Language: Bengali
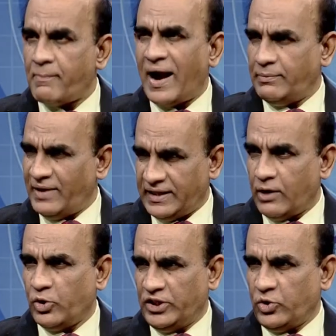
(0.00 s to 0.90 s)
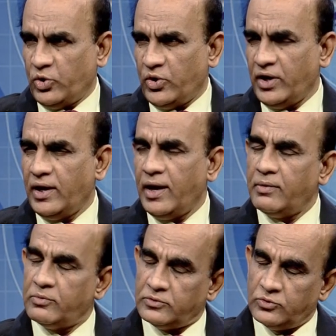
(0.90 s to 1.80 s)
ভাটিব্রাতে গঠিত
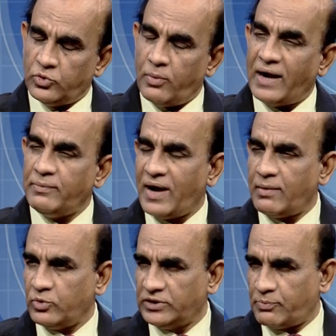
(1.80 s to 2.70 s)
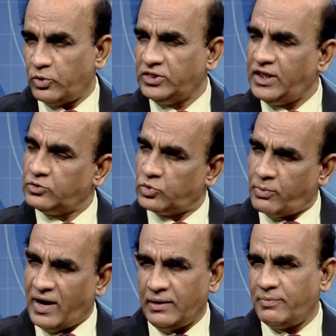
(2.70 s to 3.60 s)
দুটো ভাটিব্রার মধ্যে প্রত্যেক দুটো
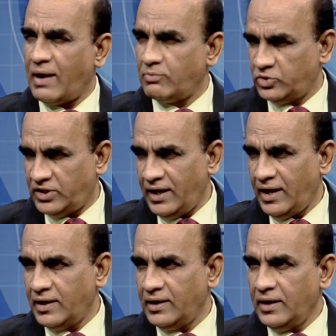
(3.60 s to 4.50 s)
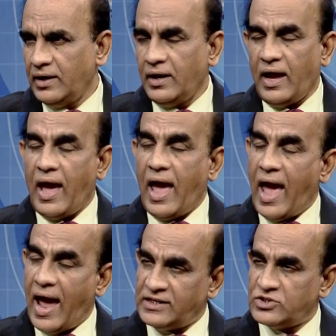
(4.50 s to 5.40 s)
ভাটিব্রার মধ্যে
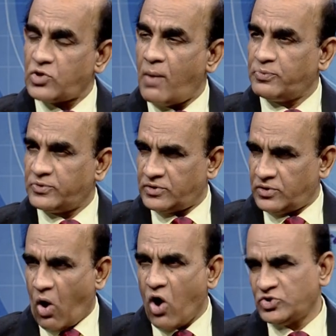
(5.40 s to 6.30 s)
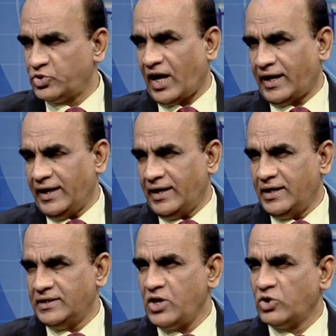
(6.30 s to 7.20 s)
একটি সফট অংশ থাকে
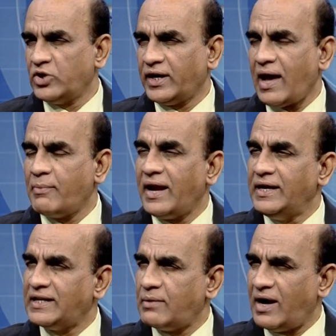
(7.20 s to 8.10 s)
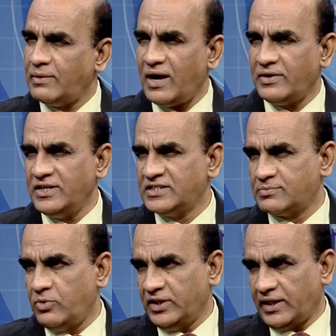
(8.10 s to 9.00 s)
যে অংশটাকে আমরা ইন্টারভার্টিব্রাল ডিস্ক
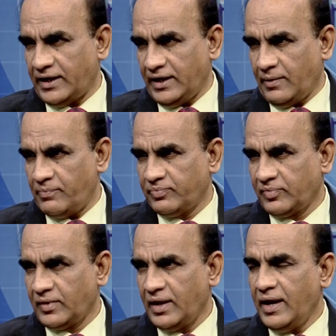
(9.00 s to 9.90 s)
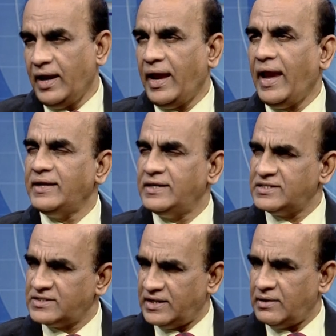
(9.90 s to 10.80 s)
বলে থাকি এই
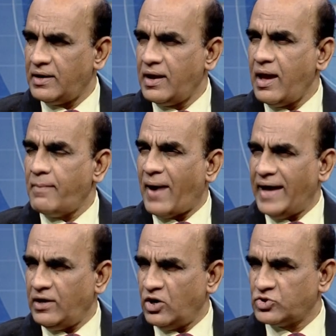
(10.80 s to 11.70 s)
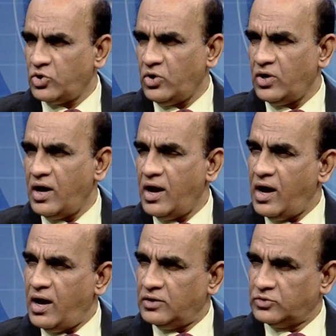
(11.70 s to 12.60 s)
ডিস্কটির বাইরের অংশ
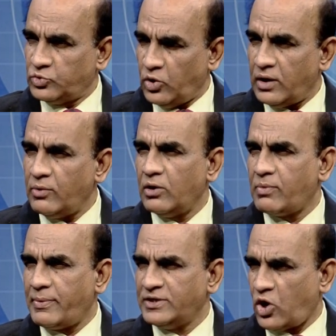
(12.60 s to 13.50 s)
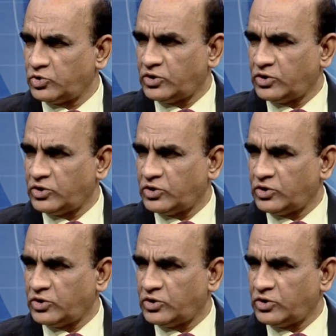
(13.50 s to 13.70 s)
তুলনামূলকভাবে শক্ত